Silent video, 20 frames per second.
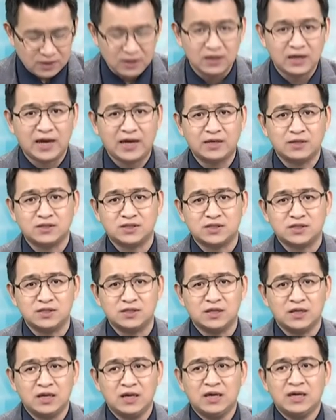来，可是
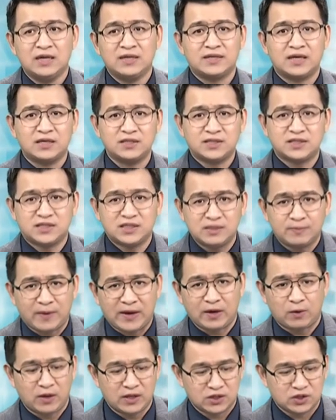当四
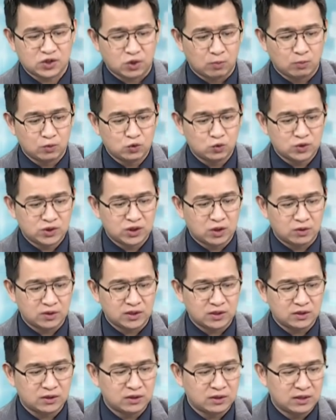百块守不住之后
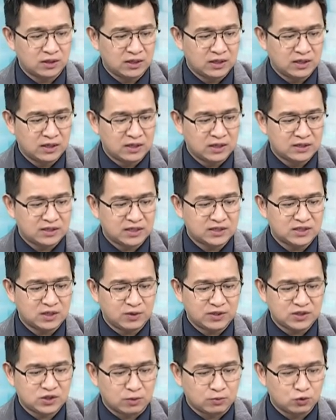呢？当这
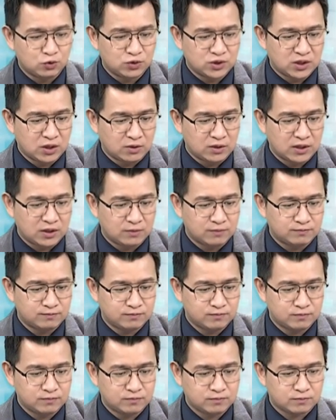位置守不住之后呢？
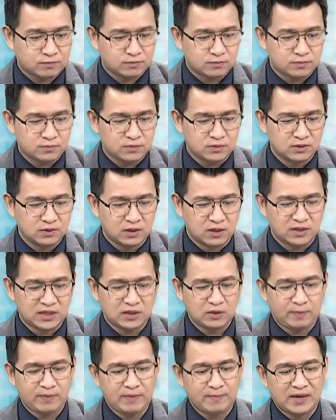哦，那
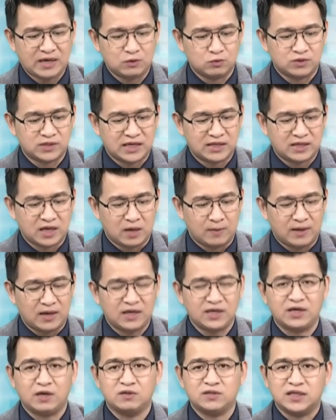就兵败如山倒嘛，
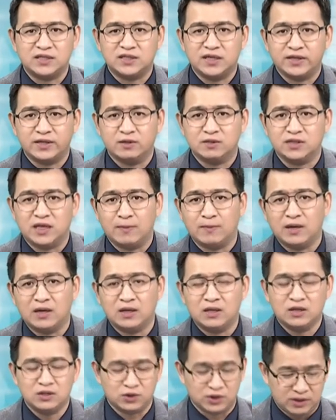腰斩再腰斩嘛，
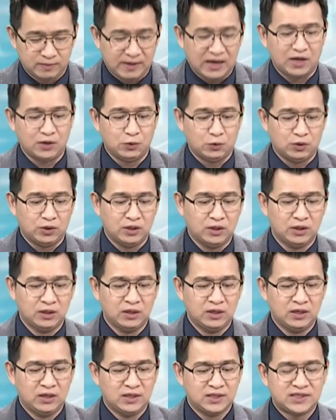就一八六了。
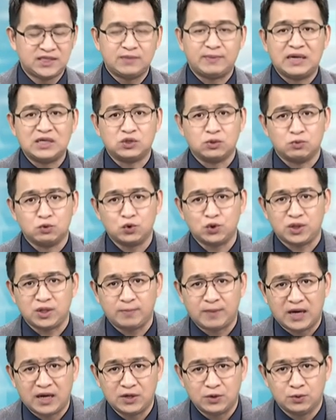四百守不住就一
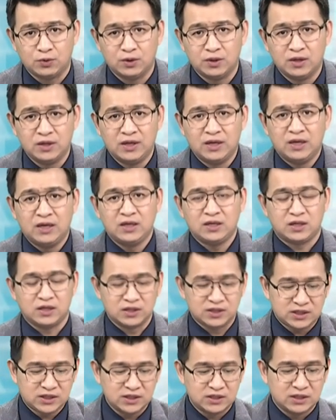八六了。可
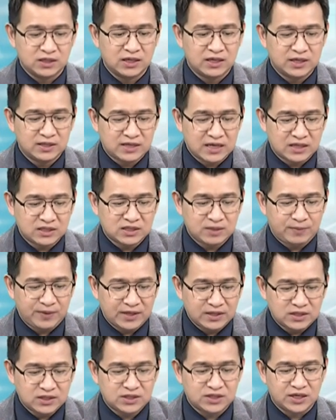是当这
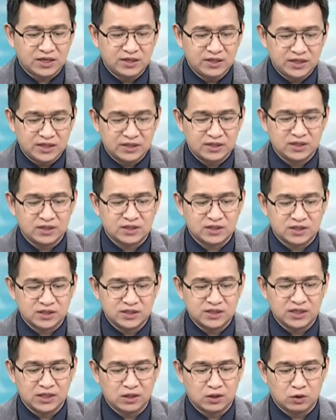边整理的时
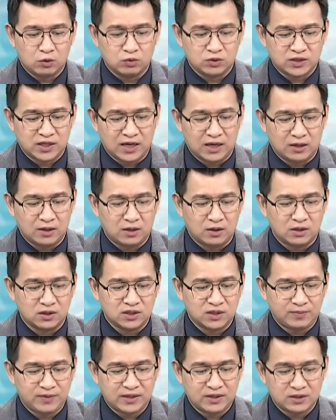间够长哦，
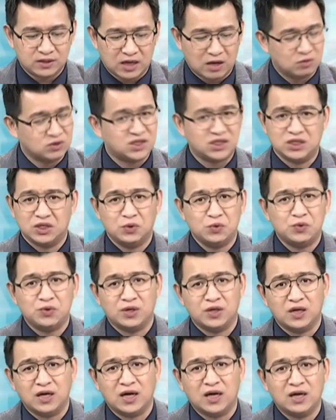这边好几个
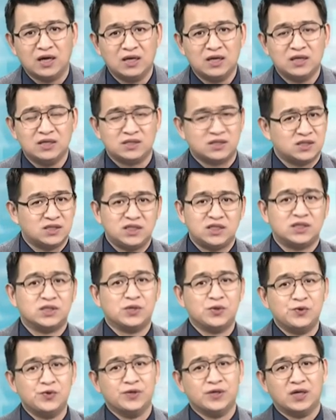月了，十几
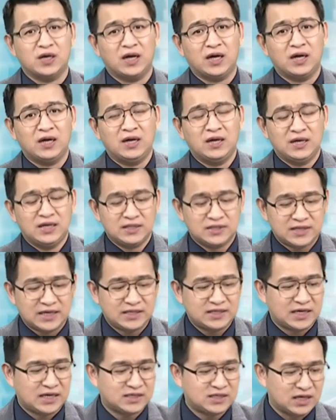个月了啦，再
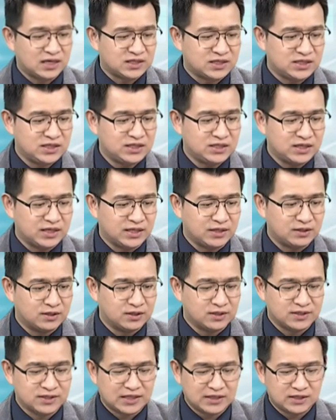加上今年
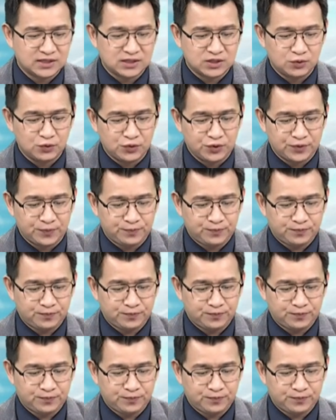的三四月，